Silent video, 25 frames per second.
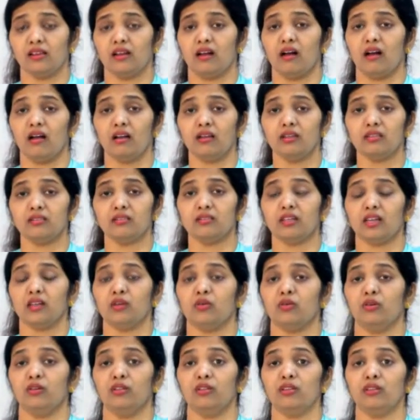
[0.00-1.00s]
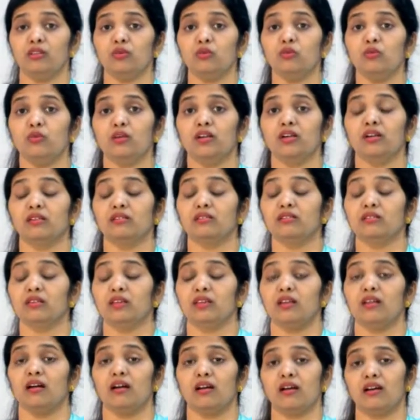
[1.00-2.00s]
ஞானத்தை கொடுத்து
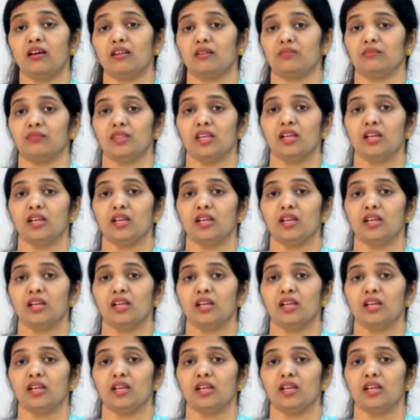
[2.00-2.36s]
உணர்த்தினார்